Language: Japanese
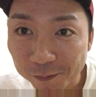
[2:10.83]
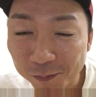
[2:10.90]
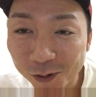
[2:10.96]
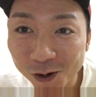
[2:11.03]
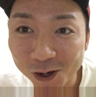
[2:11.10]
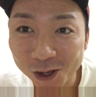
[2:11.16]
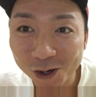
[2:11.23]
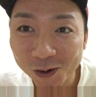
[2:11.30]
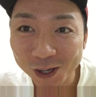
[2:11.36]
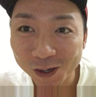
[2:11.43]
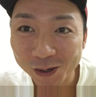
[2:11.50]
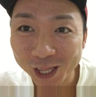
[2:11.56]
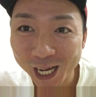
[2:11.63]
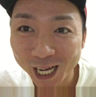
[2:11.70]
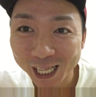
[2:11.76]
もう今日は
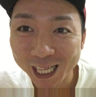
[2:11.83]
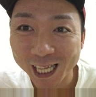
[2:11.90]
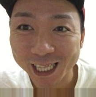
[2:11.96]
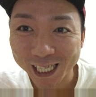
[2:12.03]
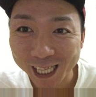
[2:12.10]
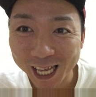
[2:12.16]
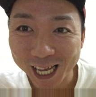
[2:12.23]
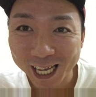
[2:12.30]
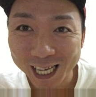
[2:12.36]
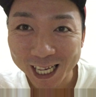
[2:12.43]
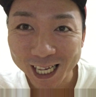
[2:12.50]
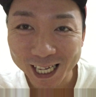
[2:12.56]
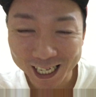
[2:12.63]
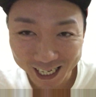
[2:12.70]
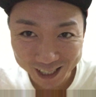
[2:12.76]
夜中なんでね
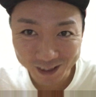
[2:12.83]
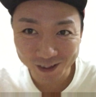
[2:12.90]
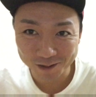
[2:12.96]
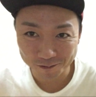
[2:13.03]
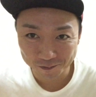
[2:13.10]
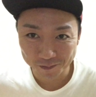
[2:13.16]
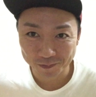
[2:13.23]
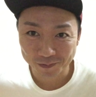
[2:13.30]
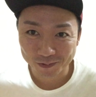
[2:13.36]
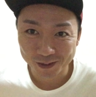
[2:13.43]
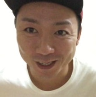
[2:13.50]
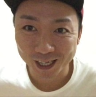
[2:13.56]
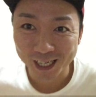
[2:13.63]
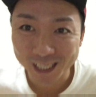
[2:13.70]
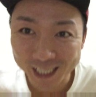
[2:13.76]

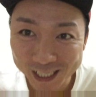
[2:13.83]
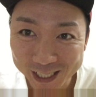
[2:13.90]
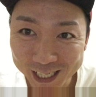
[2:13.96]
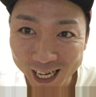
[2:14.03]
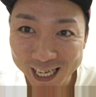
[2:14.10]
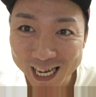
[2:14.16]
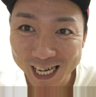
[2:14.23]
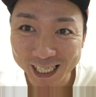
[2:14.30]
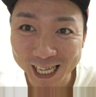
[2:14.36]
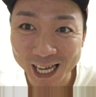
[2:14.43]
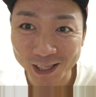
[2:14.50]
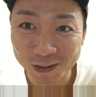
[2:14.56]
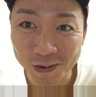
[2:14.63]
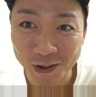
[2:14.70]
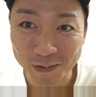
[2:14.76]
静かにやりたい
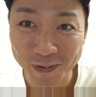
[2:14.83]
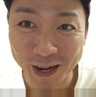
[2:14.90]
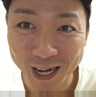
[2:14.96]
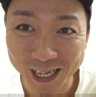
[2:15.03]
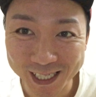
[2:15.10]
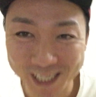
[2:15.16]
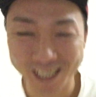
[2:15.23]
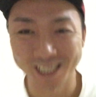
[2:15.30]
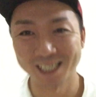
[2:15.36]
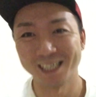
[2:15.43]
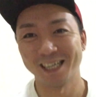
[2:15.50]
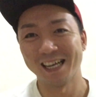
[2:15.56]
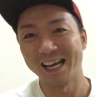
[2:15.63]
と思います